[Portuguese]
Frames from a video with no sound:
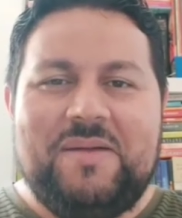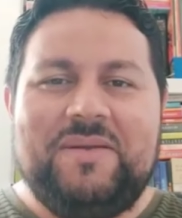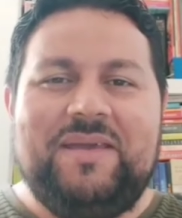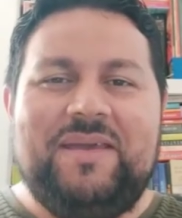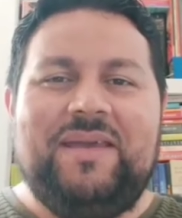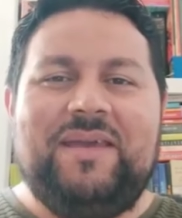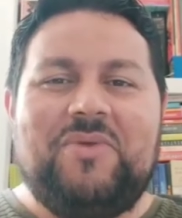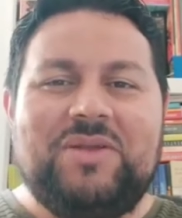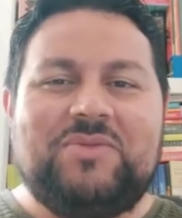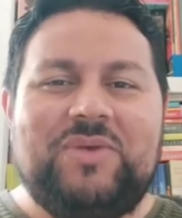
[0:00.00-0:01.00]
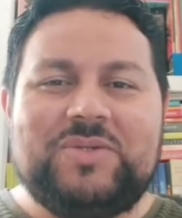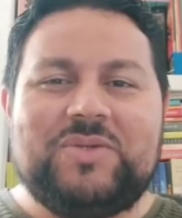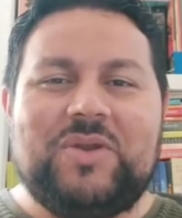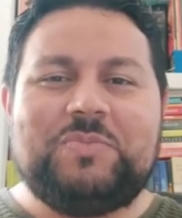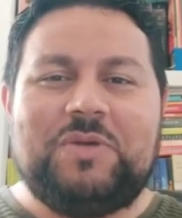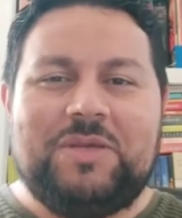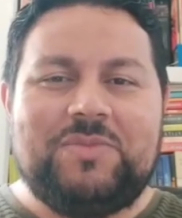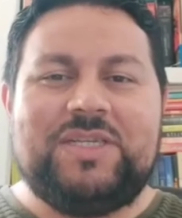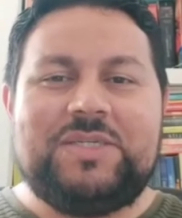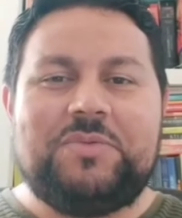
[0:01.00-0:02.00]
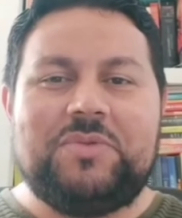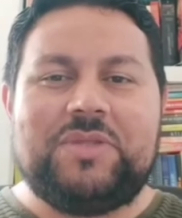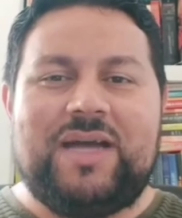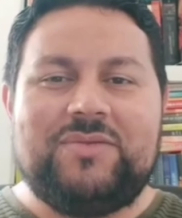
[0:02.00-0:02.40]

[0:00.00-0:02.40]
E enquanto isso, nós podemos desfrutar